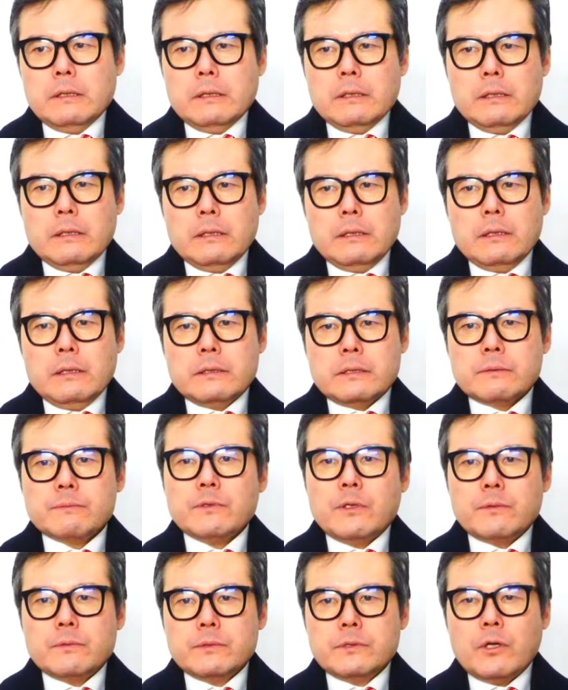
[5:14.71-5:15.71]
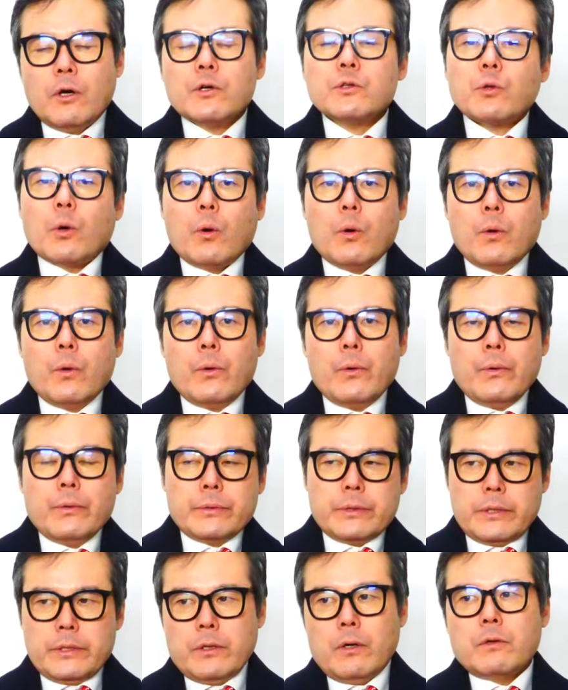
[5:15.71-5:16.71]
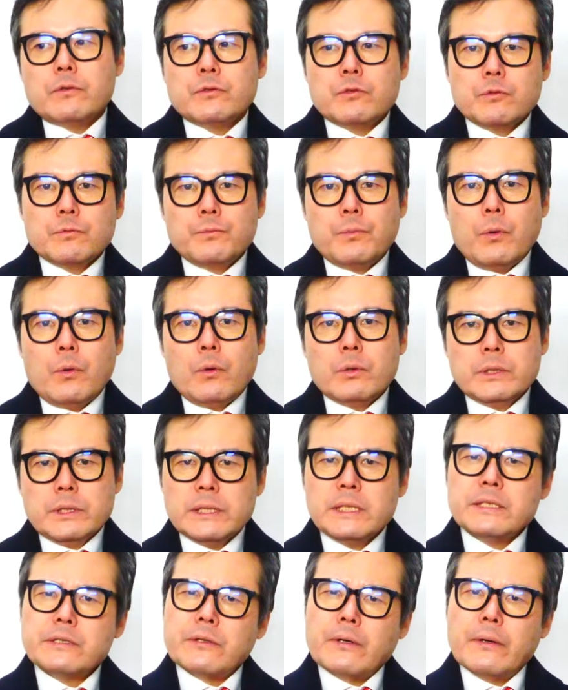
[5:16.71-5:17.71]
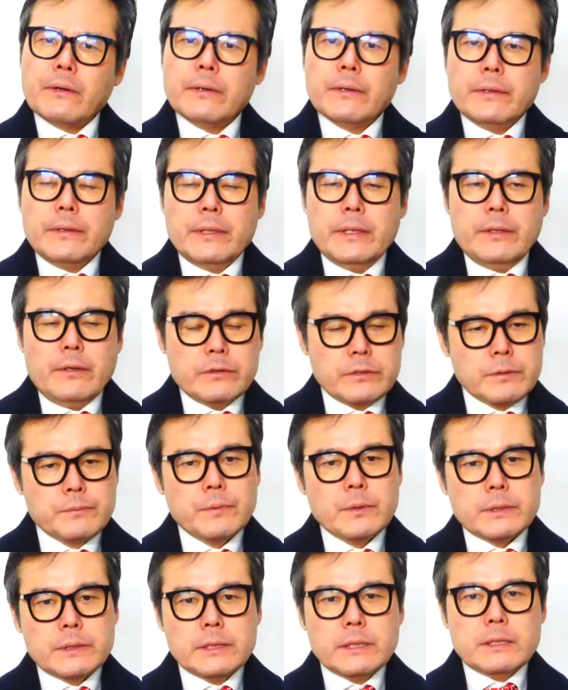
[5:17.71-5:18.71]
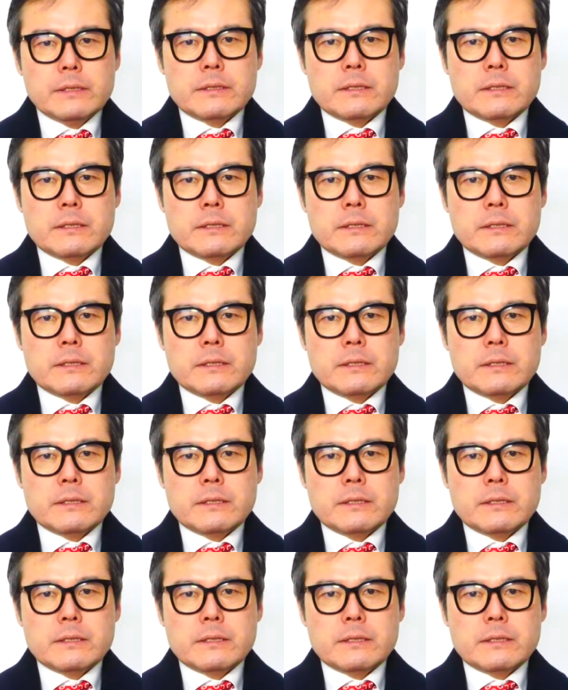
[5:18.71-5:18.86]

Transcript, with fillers: 어, 지금 여의도 그러니까 영등포 을이죠 예, 영등포 을,